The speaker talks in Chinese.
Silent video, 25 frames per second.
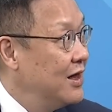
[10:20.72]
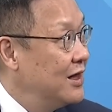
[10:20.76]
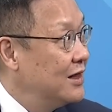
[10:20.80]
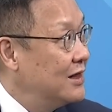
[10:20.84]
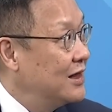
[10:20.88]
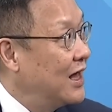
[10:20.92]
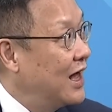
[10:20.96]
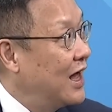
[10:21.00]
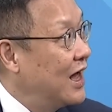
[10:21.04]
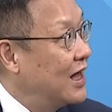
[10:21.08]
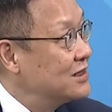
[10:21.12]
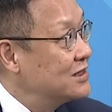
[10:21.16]

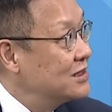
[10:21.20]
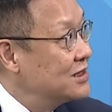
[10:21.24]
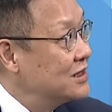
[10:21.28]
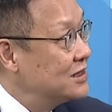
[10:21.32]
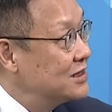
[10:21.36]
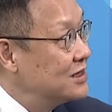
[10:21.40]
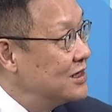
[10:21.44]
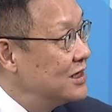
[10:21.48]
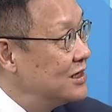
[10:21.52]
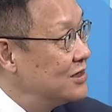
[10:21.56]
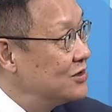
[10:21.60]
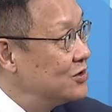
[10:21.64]
那他这个
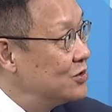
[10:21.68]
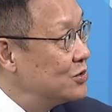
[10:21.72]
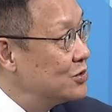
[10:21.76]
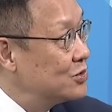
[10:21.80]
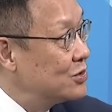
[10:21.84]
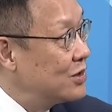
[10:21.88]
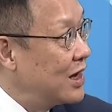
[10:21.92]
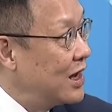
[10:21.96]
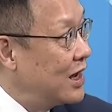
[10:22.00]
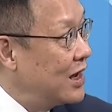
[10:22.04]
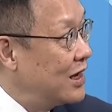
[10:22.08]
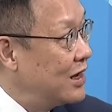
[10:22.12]
现在就是
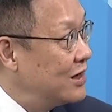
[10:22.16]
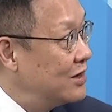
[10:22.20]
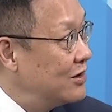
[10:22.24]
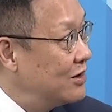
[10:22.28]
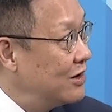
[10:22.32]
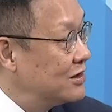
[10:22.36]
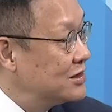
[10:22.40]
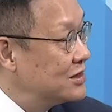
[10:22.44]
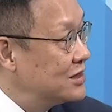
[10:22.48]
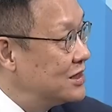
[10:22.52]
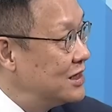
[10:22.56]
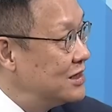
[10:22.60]
说，哎，
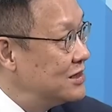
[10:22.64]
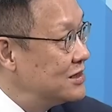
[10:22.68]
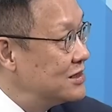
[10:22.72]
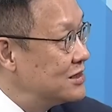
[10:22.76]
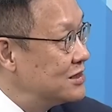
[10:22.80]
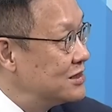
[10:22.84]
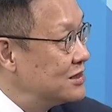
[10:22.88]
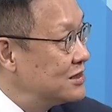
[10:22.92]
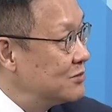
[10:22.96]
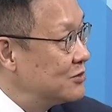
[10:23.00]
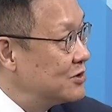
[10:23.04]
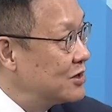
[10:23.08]
要限
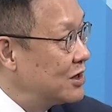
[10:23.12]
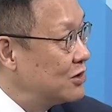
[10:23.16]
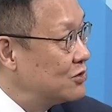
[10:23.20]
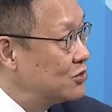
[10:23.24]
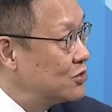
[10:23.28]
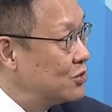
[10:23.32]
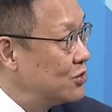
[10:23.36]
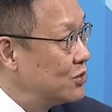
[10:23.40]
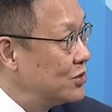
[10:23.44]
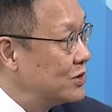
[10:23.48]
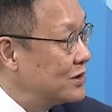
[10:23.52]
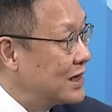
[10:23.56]
制什么到
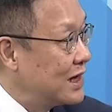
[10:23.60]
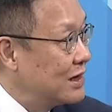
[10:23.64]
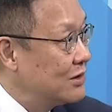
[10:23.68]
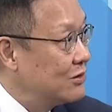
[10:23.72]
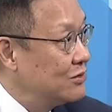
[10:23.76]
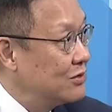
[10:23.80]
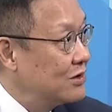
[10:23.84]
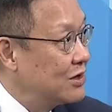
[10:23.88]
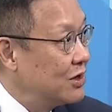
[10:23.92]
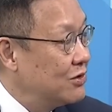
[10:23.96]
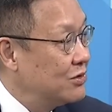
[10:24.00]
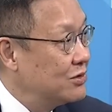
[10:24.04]
中国大
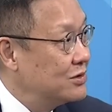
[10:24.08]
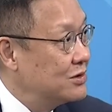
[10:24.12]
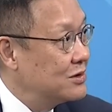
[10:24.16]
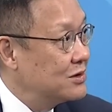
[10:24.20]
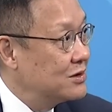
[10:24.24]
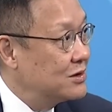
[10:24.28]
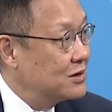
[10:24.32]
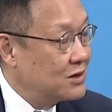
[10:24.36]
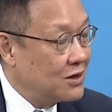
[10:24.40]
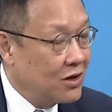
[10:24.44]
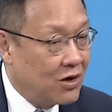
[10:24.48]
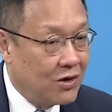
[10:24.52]
陆投
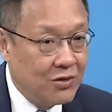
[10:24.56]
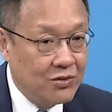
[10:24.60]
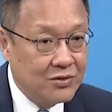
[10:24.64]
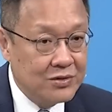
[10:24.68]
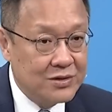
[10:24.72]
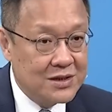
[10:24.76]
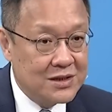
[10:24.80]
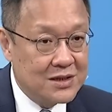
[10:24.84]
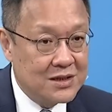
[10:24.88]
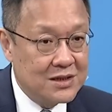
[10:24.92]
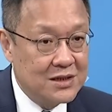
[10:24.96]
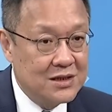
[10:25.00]
投
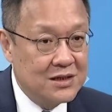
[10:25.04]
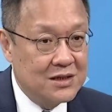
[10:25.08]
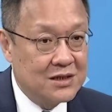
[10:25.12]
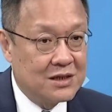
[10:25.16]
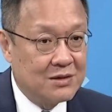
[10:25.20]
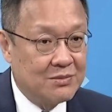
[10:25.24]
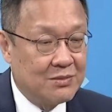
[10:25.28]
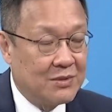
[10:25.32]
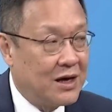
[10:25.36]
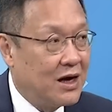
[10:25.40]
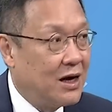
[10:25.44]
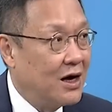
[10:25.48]
资
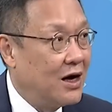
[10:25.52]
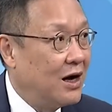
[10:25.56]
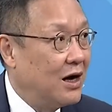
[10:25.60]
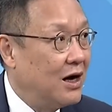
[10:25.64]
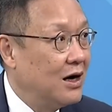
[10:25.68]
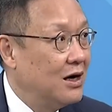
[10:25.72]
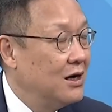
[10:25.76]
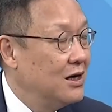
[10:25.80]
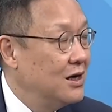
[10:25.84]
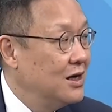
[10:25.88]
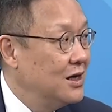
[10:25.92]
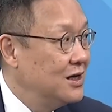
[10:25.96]
什么哈，
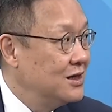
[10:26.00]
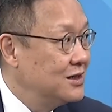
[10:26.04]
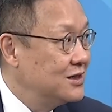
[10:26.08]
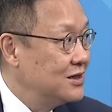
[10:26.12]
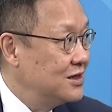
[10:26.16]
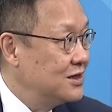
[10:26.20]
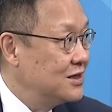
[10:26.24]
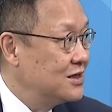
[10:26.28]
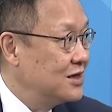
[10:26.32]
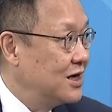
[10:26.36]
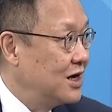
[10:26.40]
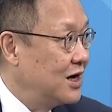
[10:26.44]

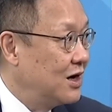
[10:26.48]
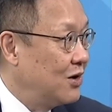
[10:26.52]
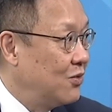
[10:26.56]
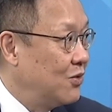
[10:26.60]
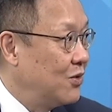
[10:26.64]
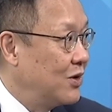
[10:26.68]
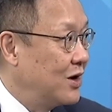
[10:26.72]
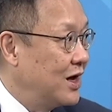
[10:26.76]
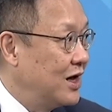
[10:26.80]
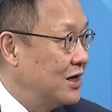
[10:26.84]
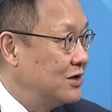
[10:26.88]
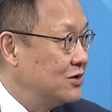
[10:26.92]
这些啊，
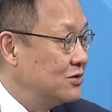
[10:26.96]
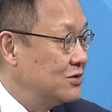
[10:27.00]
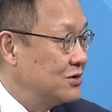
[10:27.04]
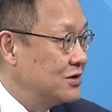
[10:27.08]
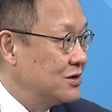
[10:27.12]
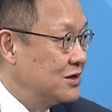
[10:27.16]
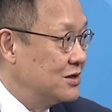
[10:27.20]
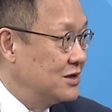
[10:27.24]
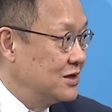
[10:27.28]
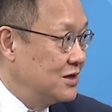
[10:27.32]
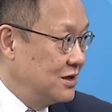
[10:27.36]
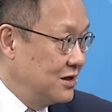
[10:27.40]
我看就
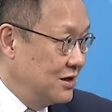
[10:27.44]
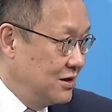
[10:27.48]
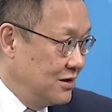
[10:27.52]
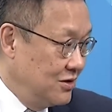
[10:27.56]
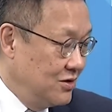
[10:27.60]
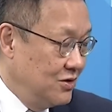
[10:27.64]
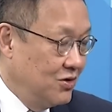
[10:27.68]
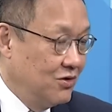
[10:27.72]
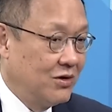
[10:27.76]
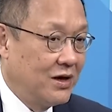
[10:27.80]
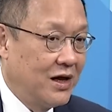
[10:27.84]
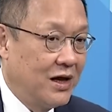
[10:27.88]
是
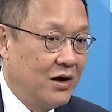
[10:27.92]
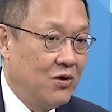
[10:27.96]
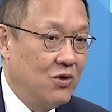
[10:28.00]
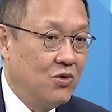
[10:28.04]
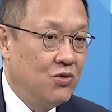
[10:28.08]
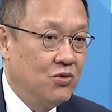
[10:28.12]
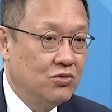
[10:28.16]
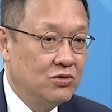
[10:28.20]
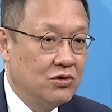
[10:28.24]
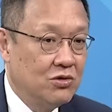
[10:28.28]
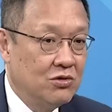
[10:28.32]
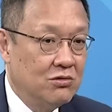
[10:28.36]
用来
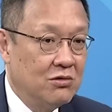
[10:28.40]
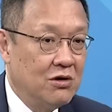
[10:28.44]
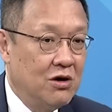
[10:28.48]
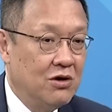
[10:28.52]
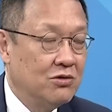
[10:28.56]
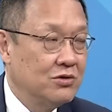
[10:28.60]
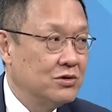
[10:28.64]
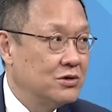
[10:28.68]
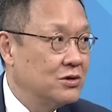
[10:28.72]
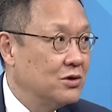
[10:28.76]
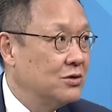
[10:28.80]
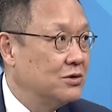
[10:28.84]
糊弄
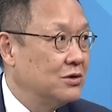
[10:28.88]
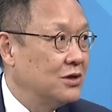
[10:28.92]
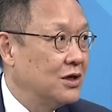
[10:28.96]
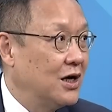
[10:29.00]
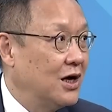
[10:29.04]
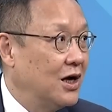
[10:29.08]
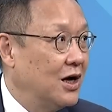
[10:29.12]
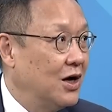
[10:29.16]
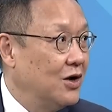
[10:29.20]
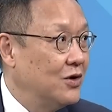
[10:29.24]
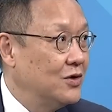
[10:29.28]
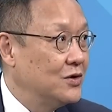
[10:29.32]
欧洲的。
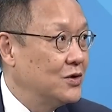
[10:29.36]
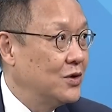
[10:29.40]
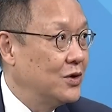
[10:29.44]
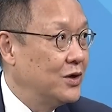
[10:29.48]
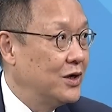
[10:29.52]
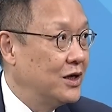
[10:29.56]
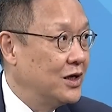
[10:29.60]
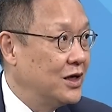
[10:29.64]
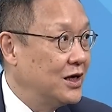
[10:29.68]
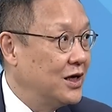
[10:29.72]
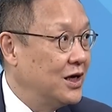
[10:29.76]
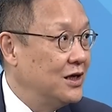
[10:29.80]
欧洲
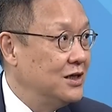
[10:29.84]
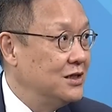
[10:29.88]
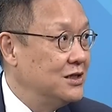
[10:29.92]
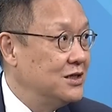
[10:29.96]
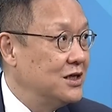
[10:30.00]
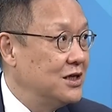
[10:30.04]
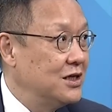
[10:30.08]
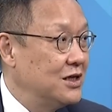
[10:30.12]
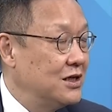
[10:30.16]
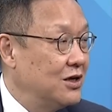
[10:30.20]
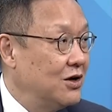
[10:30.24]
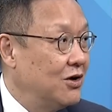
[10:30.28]
人跟
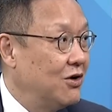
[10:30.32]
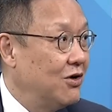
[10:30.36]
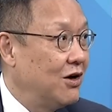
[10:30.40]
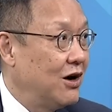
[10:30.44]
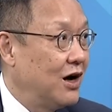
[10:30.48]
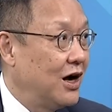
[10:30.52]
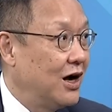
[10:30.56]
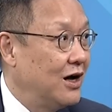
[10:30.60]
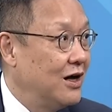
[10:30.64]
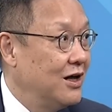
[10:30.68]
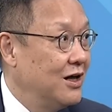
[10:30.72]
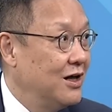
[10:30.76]
进以后
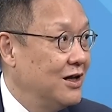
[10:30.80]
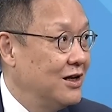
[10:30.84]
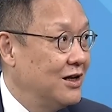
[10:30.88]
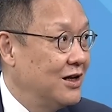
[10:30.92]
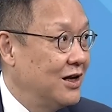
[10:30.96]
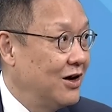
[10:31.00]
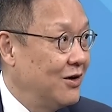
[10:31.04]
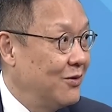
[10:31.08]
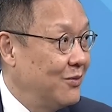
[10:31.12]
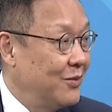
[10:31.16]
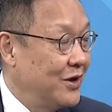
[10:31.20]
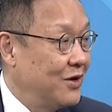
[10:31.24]
啊，
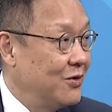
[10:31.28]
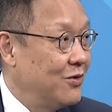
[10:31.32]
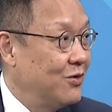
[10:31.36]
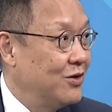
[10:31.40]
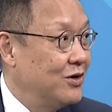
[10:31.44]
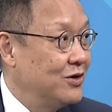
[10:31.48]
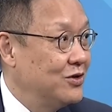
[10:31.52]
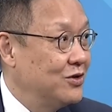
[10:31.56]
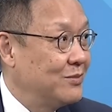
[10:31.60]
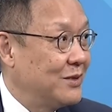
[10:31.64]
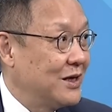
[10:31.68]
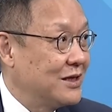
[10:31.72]
然后美国
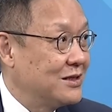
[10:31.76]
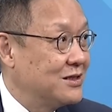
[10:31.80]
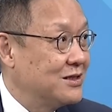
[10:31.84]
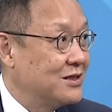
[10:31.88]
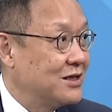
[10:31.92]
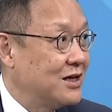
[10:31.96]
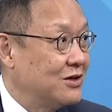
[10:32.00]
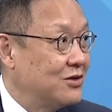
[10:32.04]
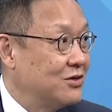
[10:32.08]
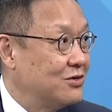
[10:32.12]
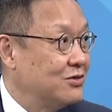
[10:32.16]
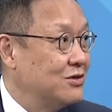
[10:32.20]
人就把市
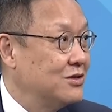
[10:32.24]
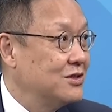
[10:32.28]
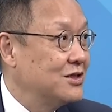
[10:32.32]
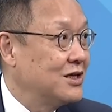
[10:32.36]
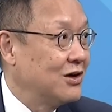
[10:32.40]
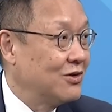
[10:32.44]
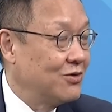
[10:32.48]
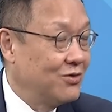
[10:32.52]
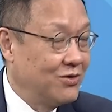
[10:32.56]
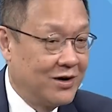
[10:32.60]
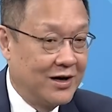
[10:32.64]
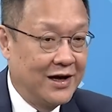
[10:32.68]
场统统
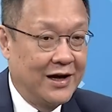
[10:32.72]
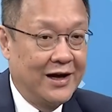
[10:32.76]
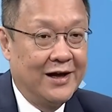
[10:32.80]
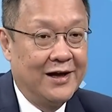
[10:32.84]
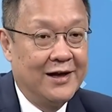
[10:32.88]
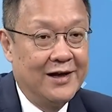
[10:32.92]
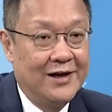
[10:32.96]
抢过来。